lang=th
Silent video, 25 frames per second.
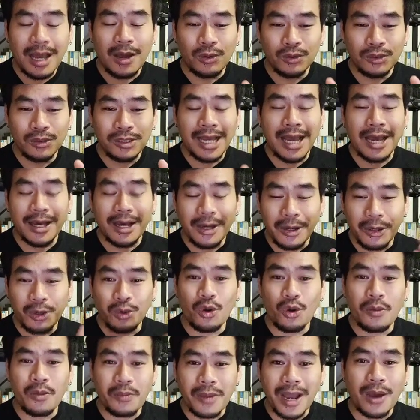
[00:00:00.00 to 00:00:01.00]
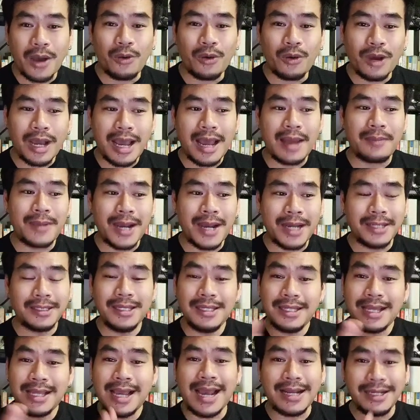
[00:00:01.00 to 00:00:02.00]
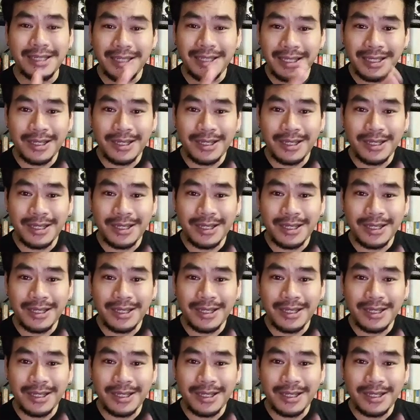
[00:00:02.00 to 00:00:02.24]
เขาจะรวมเอาคำอธิษฐาน